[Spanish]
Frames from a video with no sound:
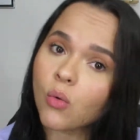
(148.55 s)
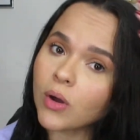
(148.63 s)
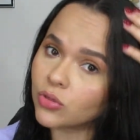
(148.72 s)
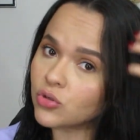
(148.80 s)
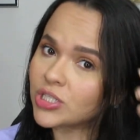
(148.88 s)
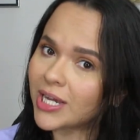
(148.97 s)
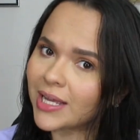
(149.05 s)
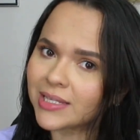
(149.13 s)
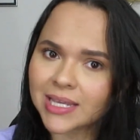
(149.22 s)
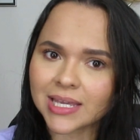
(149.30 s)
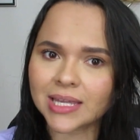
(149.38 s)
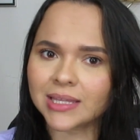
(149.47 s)
cuando ya
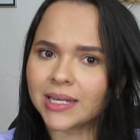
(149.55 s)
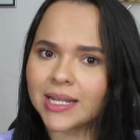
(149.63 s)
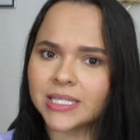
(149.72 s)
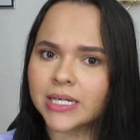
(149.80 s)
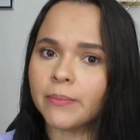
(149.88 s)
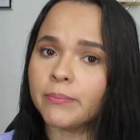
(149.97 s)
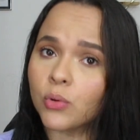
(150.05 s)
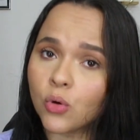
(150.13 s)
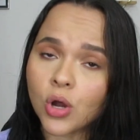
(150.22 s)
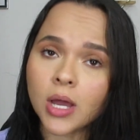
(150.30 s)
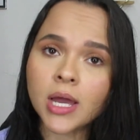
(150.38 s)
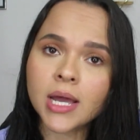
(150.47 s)
se quiten el champú,